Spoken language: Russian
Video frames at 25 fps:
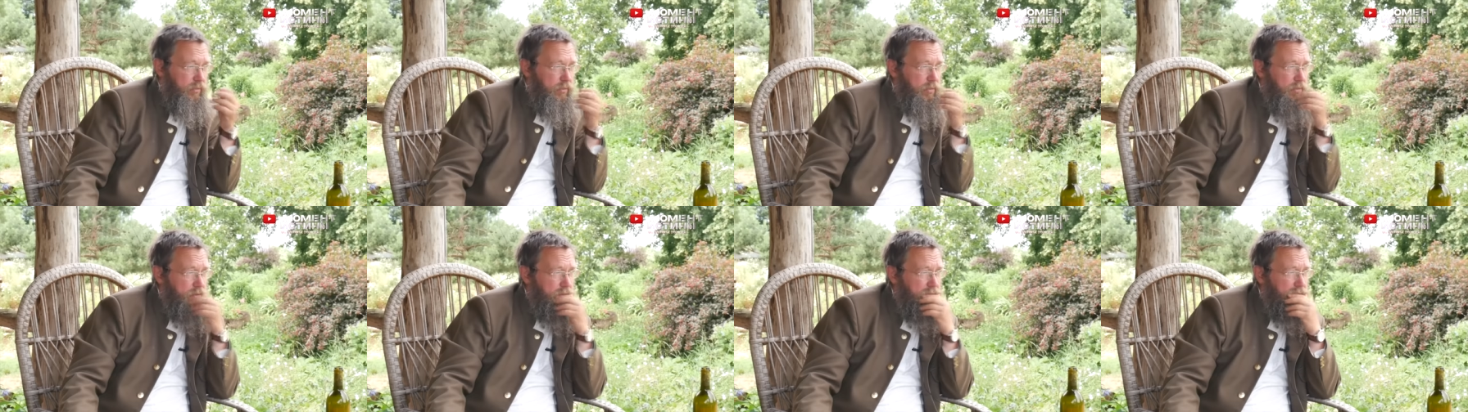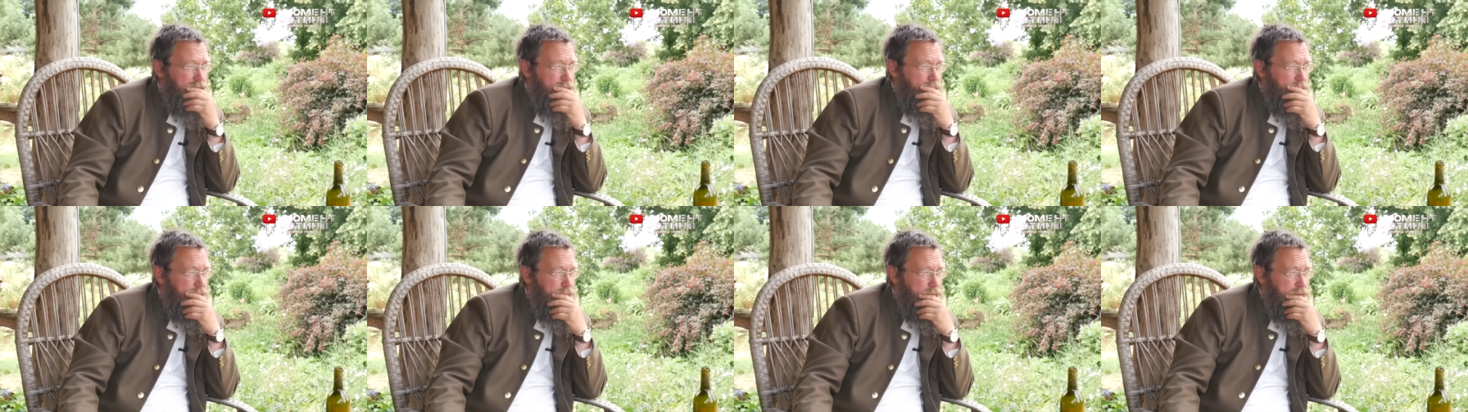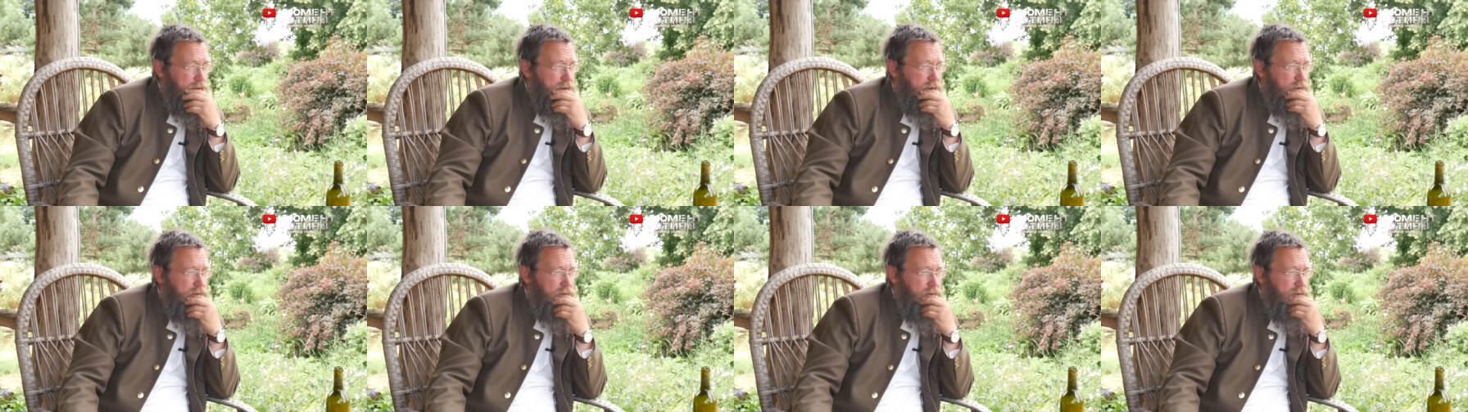не всегда
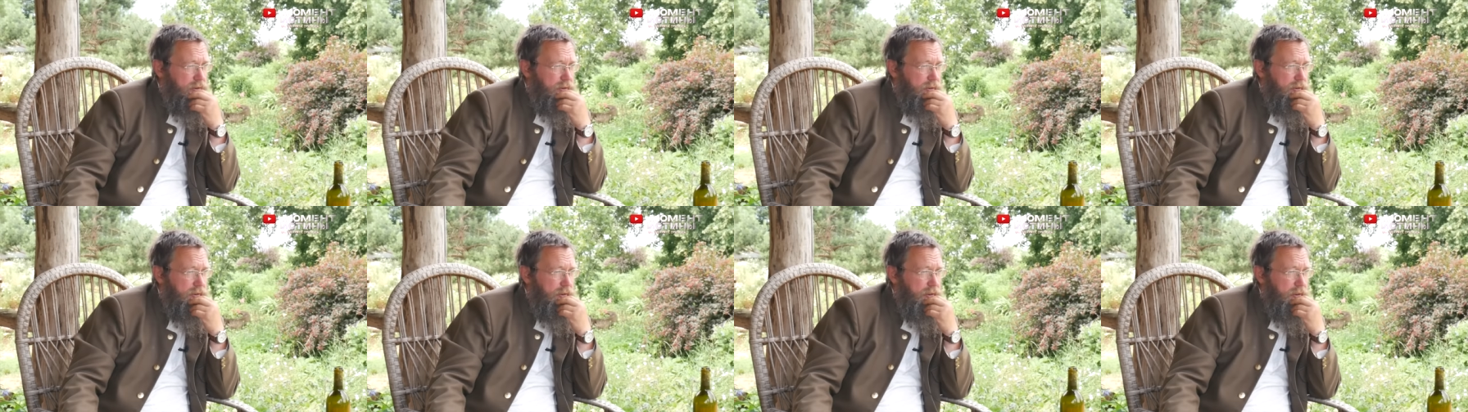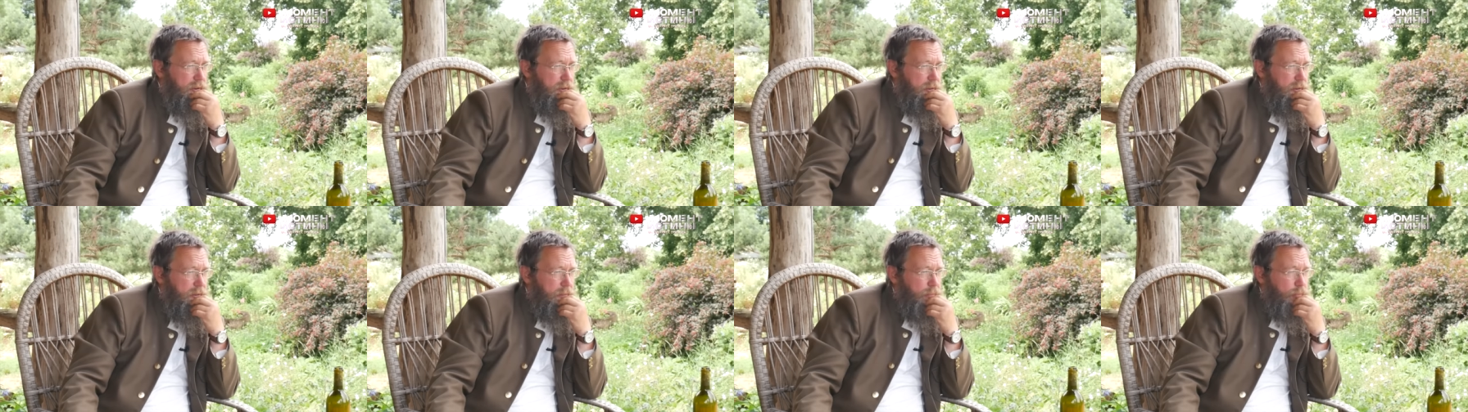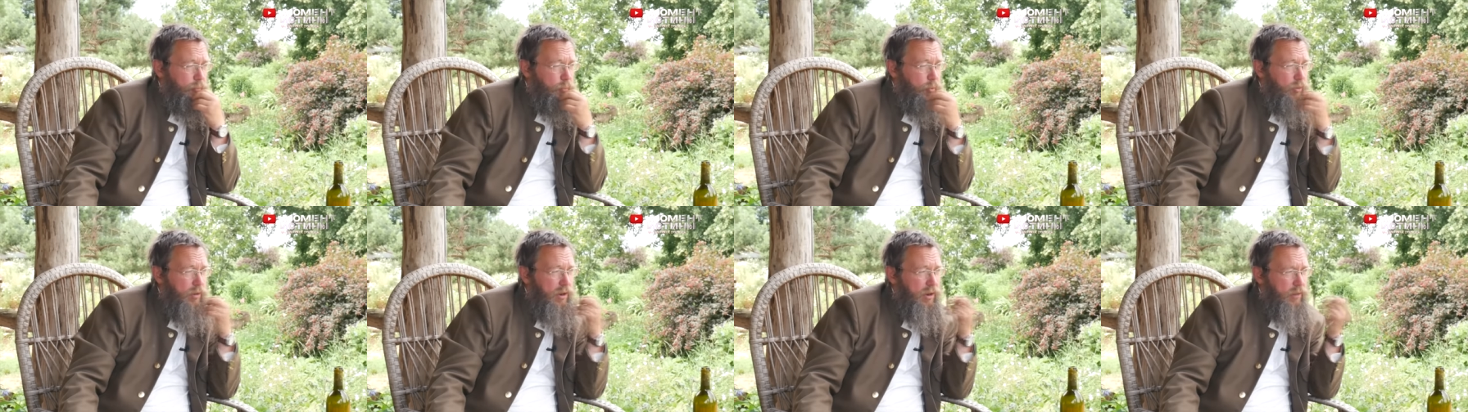получается.
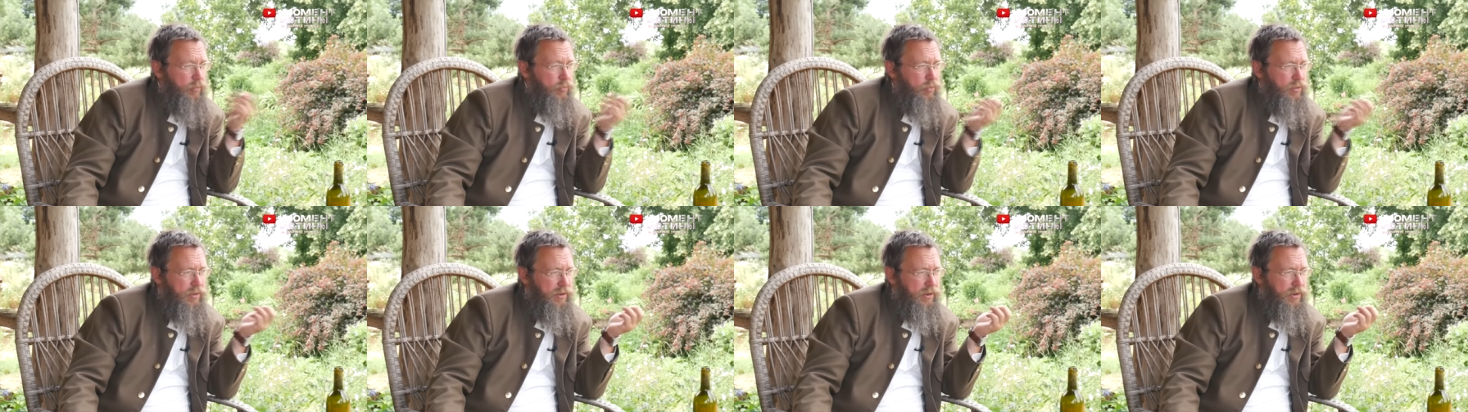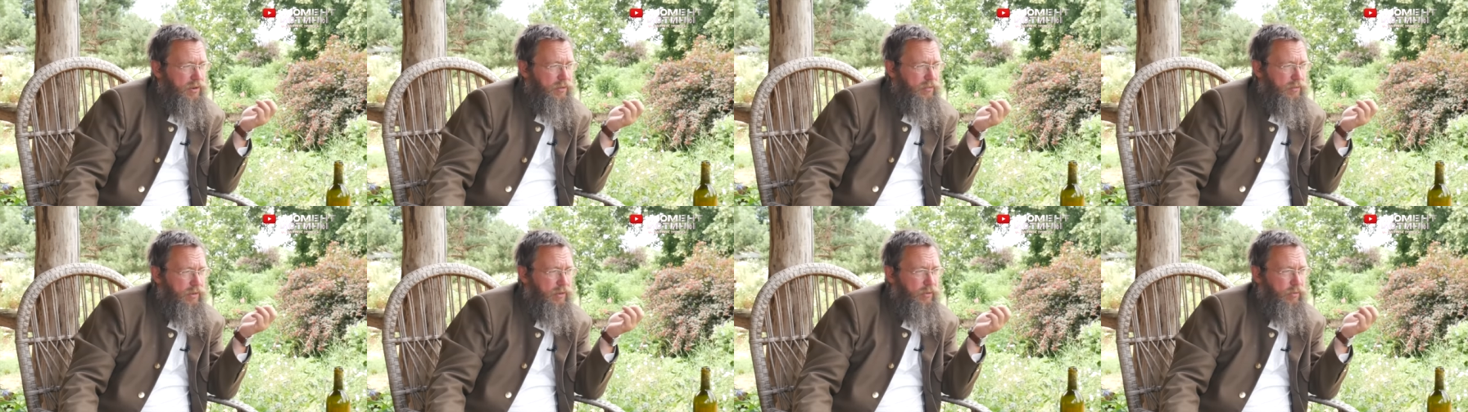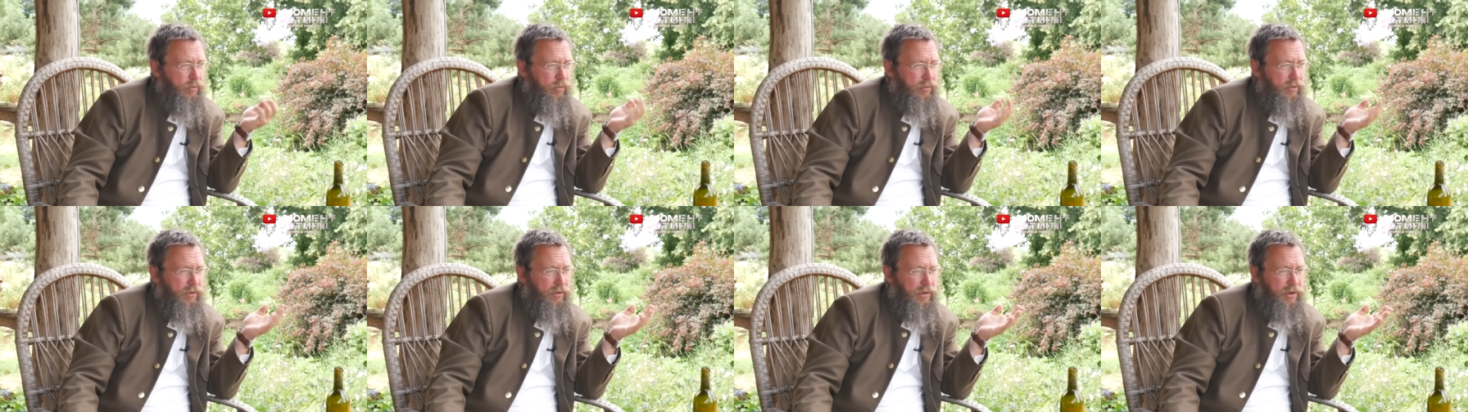Ну как можно назвать
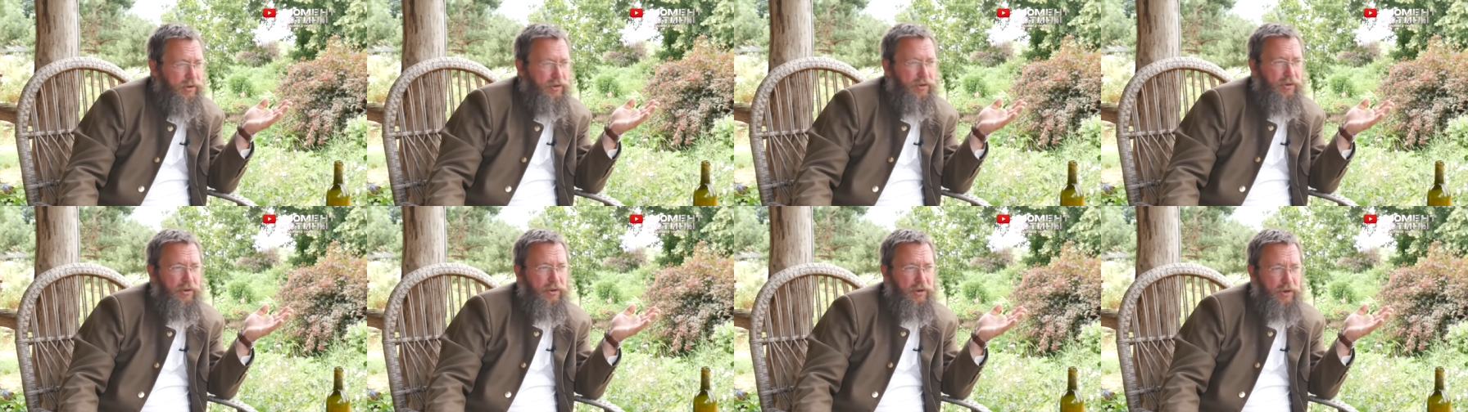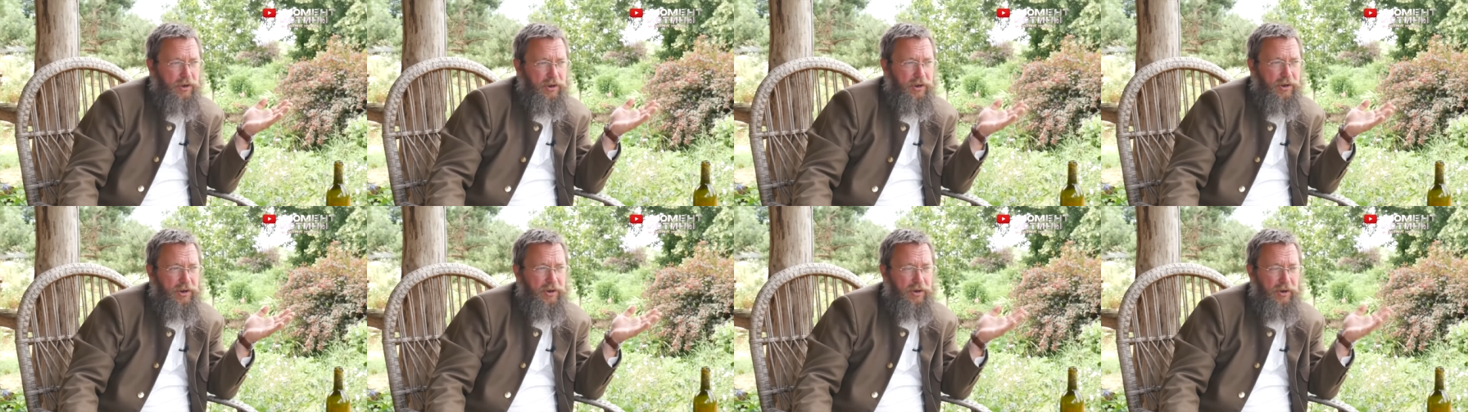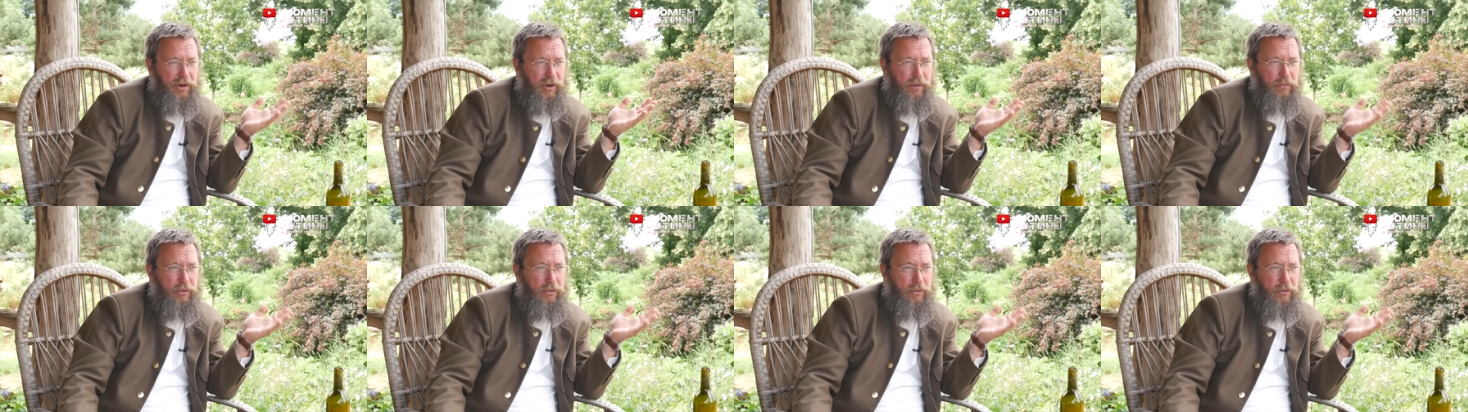вот иначе несчастных,